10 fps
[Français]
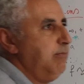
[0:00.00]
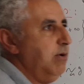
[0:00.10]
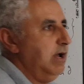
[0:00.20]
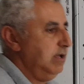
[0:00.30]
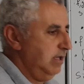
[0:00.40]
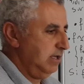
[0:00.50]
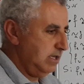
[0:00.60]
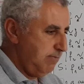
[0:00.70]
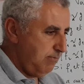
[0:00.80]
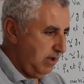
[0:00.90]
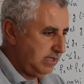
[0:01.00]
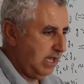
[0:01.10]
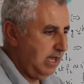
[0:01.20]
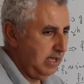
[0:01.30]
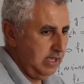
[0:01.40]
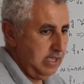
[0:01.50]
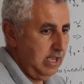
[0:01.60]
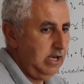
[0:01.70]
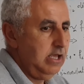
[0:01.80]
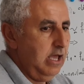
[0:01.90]
point qui peut être un
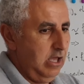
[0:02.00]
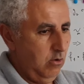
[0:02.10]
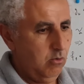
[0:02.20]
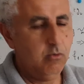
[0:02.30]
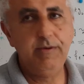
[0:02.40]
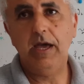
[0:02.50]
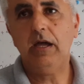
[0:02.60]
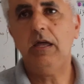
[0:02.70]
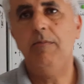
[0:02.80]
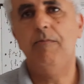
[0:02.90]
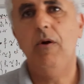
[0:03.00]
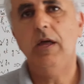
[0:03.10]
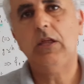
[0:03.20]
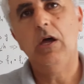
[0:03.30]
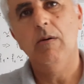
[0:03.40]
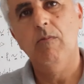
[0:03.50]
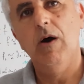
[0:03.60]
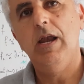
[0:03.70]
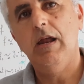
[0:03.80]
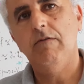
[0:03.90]
réel ou bien qui peut être
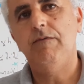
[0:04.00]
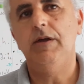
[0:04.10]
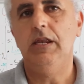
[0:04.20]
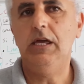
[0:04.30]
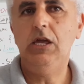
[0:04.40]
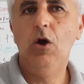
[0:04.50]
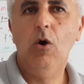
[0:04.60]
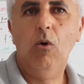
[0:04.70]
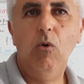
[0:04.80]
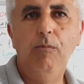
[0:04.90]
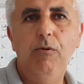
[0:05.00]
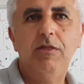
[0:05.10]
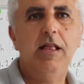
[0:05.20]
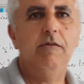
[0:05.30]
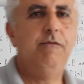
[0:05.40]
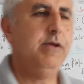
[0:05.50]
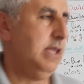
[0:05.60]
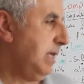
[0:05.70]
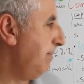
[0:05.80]
moins l'infini ou plus l'infini.